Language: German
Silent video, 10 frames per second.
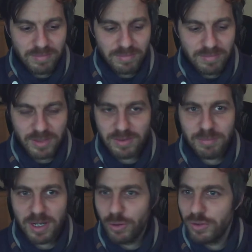das
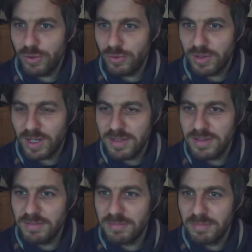macht heute noch totalen
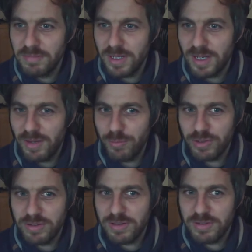Sinn. Egal, wo
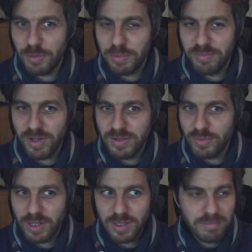ich sitze, ob im Wald
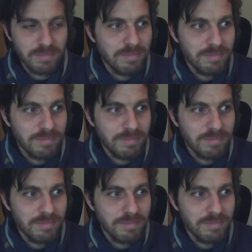oder im,